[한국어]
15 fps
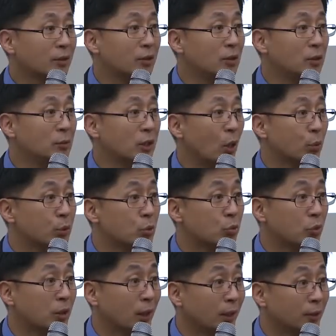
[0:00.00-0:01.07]
큰 의미가 없을
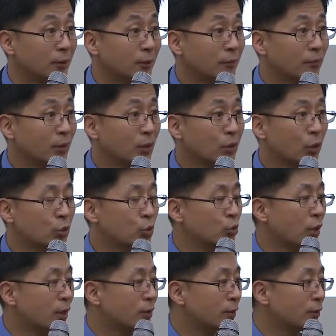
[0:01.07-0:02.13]
수도 있다 이거예요. 더
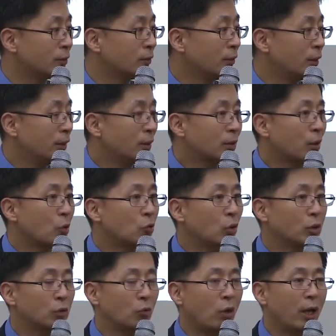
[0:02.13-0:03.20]
중요한 거는
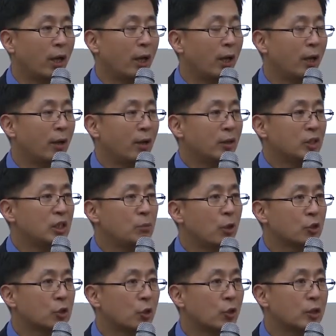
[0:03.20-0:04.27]
결국은 왜
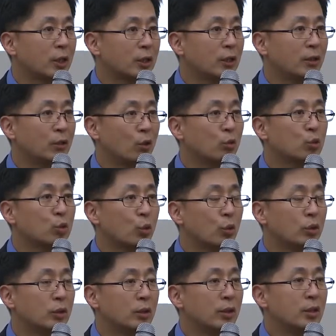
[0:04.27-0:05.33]
이병철 회장이
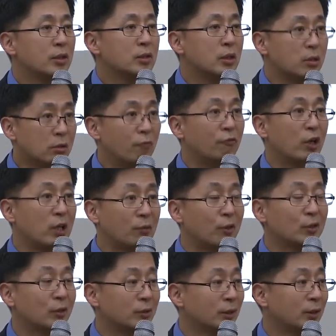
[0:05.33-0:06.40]
연구소를 실리콘밸리에
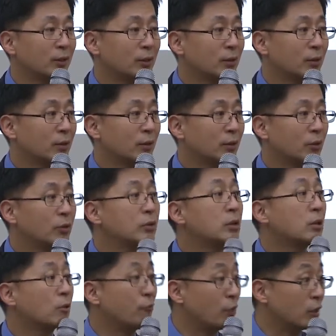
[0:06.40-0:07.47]
만들었냐? 그건
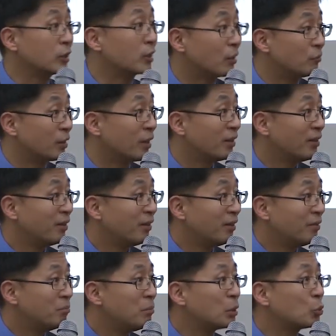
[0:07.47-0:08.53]
실리콘밸리이기 때문에.
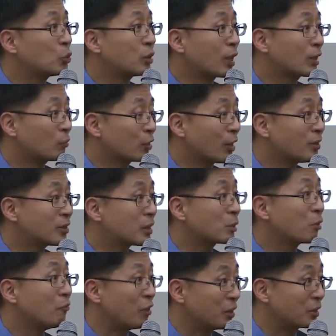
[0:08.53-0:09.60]
미국이라기보다는
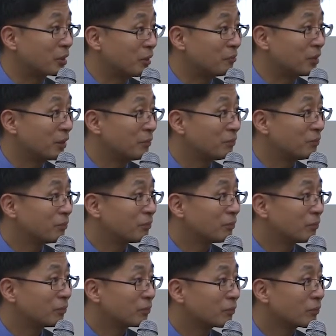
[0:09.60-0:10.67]
실리콘밸리이기 때문에.
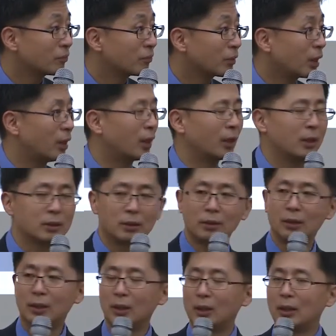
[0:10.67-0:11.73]

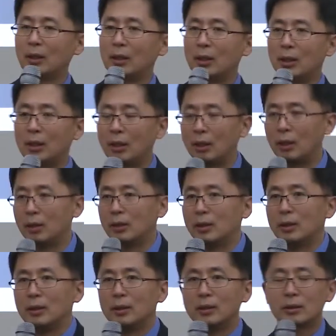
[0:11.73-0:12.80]
그래서 어,
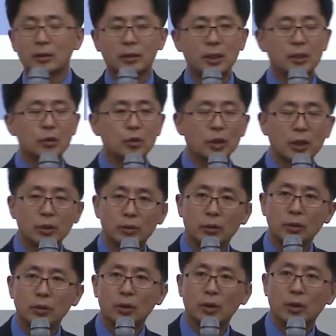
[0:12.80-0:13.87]
특히
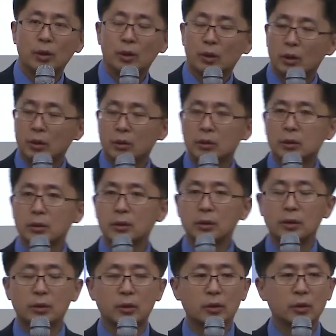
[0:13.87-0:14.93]
그중에서도 그